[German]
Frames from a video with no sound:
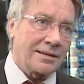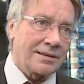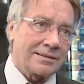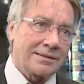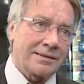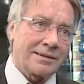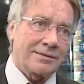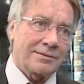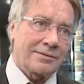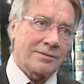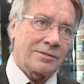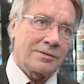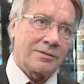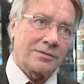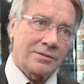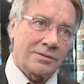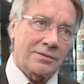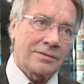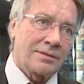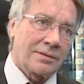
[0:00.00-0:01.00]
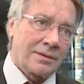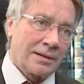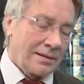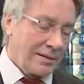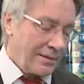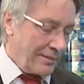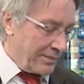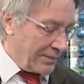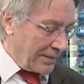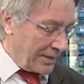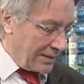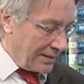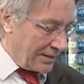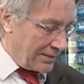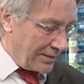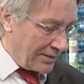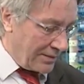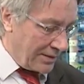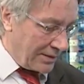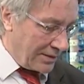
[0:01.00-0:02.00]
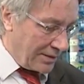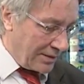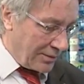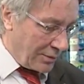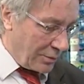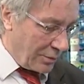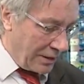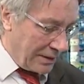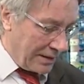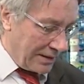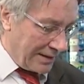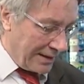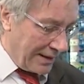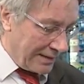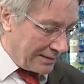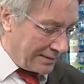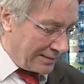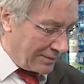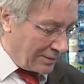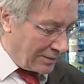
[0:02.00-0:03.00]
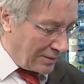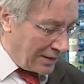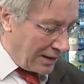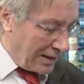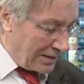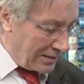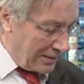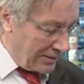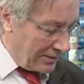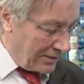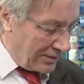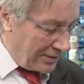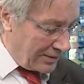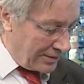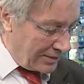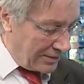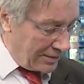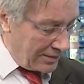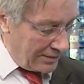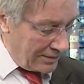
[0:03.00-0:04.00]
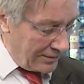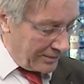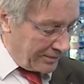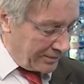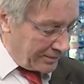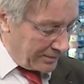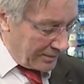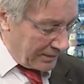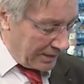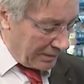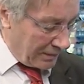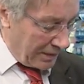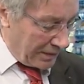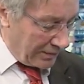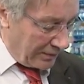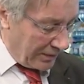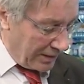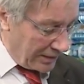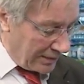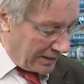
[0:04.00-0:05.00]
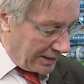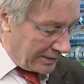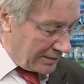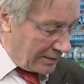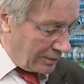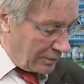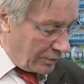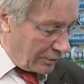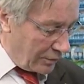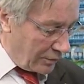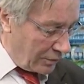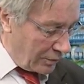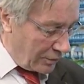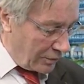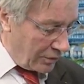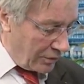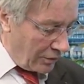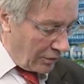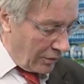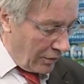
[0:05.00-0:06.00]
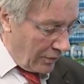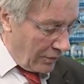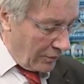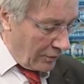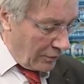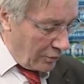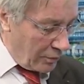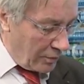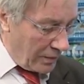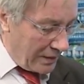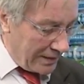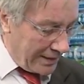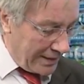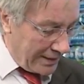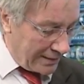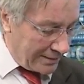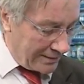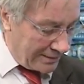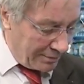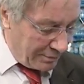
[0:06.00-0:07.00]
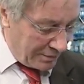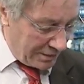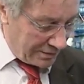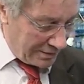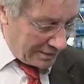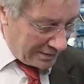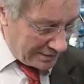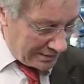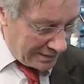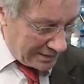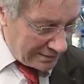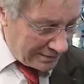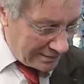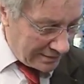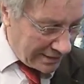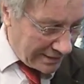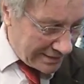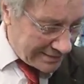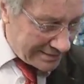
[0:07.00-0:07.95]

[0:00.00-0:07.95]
Zahlen, also das, das ist ja nicht so elegant. Und da hat er sich, mein Vater, eine Lösung überlegt mit den